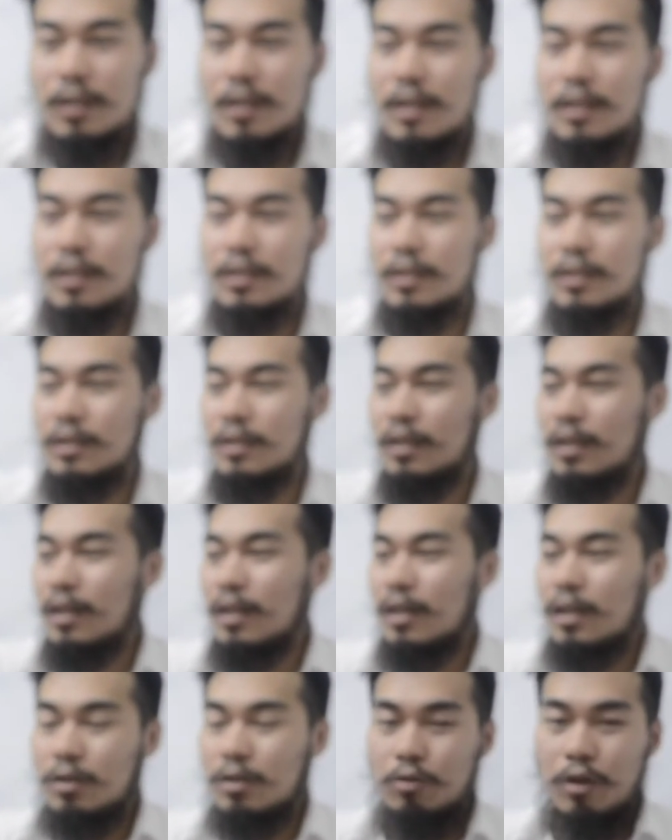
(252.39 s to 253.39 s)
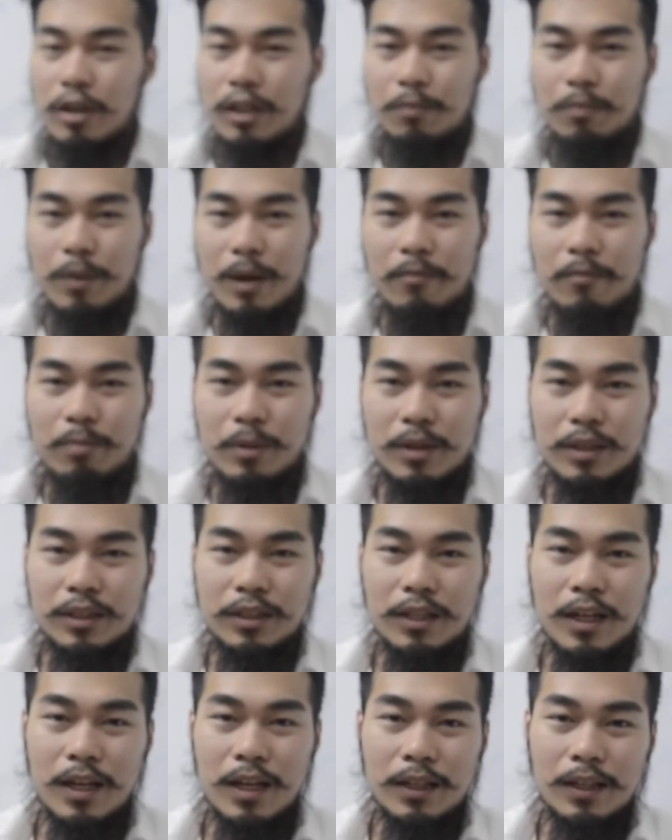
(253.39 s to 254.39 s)
this
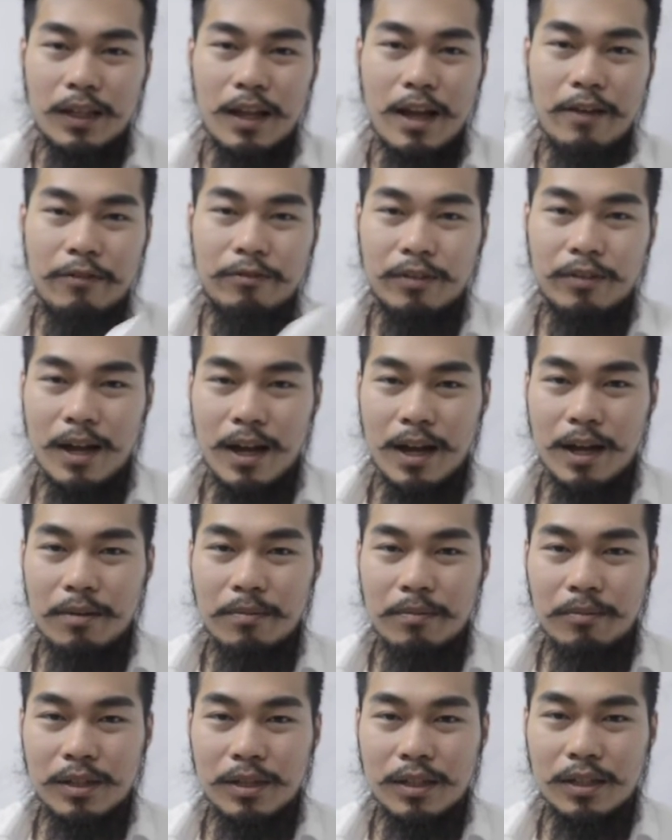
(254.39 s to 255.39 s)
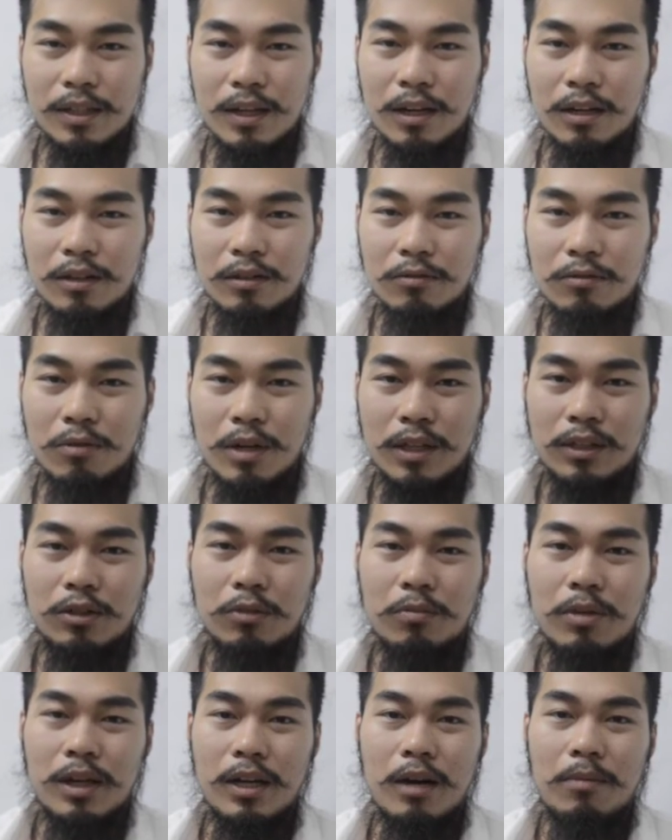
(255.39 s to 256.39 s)
25% lifetime discount once
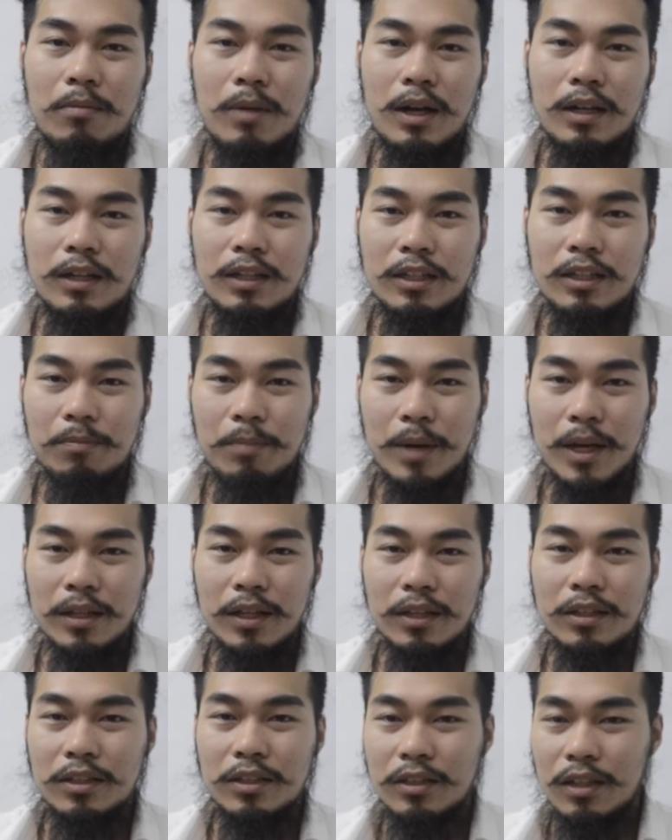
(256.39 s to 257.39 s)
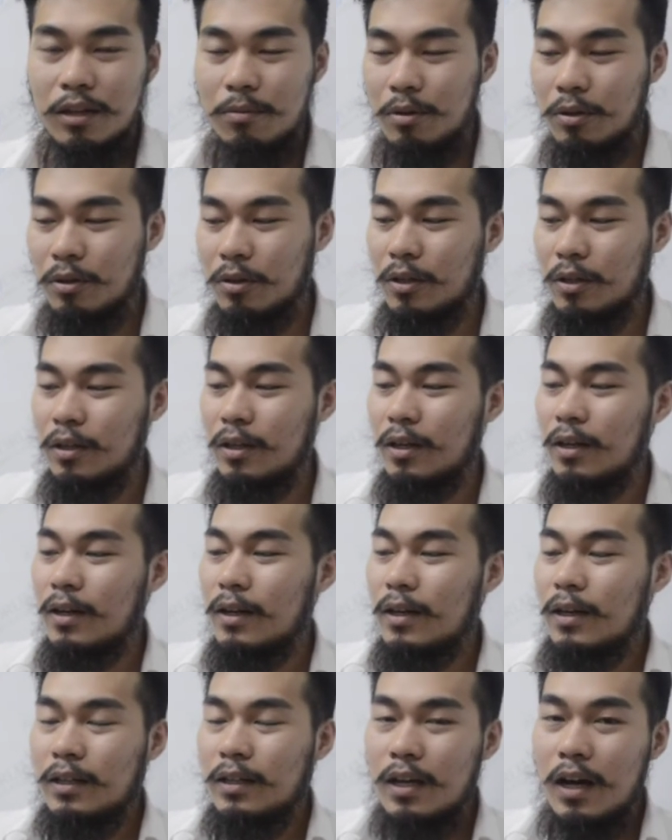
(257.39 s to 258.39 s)
you become an independent distributor
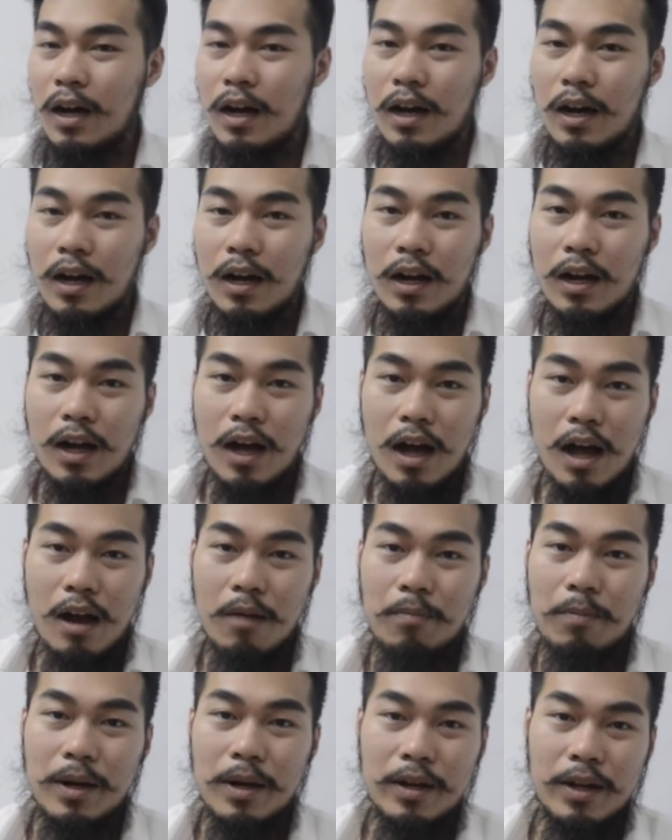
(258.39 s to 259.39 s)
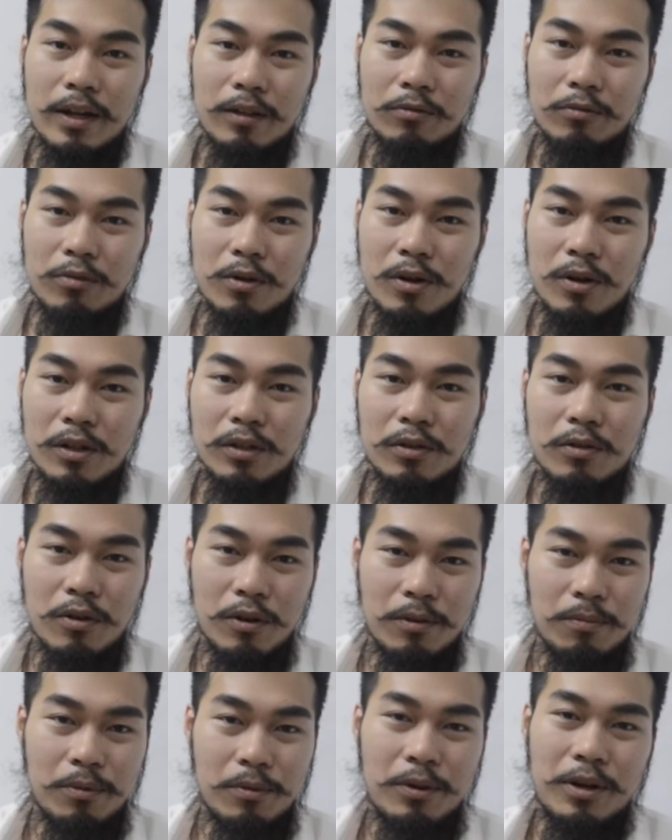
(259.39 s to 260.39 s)
ng Alpha AlphaNet World
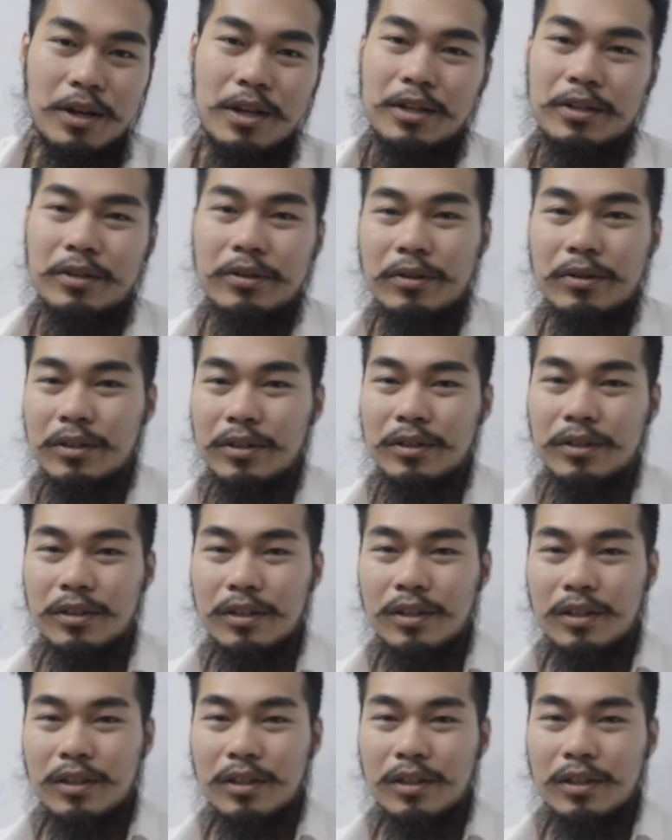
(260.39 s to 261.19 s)
Corporation.